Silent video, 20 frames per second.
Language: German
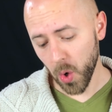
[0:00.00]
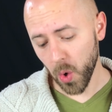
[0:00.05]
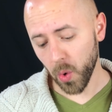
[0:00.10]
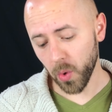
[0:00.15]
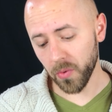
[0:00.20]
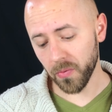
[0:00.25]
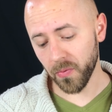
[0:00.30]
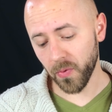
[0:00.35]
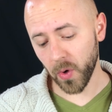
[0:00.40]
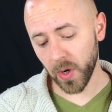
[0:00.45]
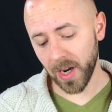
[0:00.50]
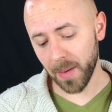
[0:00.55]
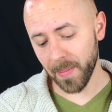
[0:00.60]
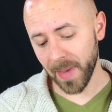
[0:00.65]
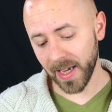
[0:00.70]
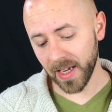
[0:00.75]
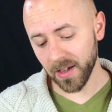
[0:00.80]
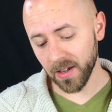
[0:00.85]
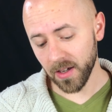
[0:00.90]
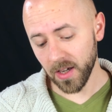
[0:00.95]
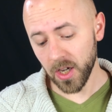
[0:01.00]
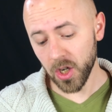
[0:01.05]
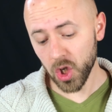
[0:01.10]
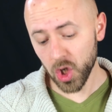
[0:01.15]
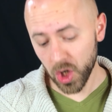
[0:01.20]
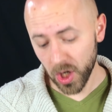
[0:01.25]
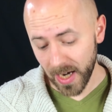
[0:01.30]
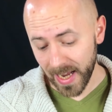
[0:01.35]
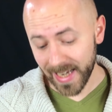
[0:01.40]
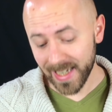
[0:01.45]
und vor der Menge
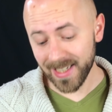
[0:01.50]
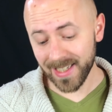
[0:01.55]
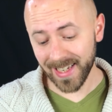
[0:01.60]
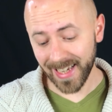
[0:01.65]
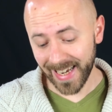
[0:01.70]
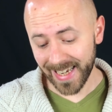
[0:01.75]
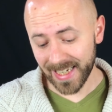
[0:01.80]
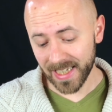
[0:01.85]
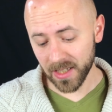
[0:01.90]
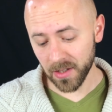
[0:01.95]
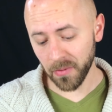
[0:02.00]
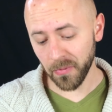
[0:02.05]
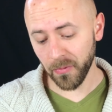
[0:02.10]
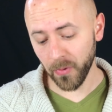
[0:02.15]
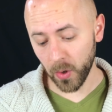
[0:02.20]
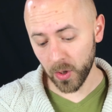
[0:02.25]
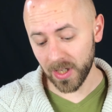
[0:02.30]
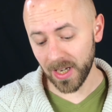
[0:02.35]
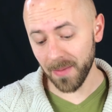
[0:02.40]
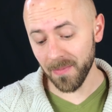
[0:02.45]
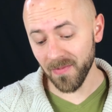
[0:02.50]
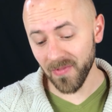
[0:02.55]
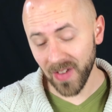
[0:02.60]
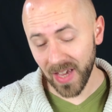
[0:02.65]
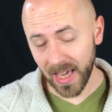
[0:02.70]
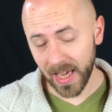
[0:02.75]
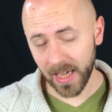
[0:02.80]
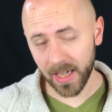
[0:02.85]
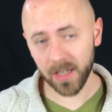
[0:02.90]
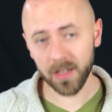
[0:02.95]
schlecht redeten von dem
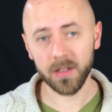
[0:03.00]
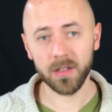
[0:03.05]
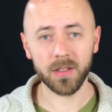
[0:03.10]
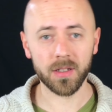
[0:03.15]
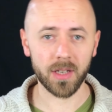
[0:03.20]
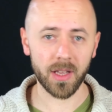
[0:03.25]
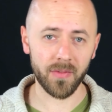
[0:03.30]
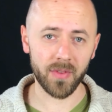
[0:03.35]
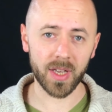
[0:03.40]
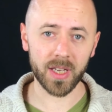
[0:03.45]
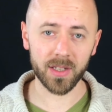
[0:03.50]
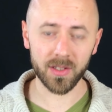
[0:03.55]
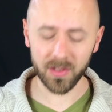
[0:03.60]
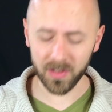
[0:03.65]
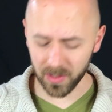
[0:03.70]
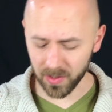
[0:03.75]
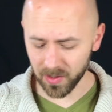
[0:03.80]
Weg, der Weg ist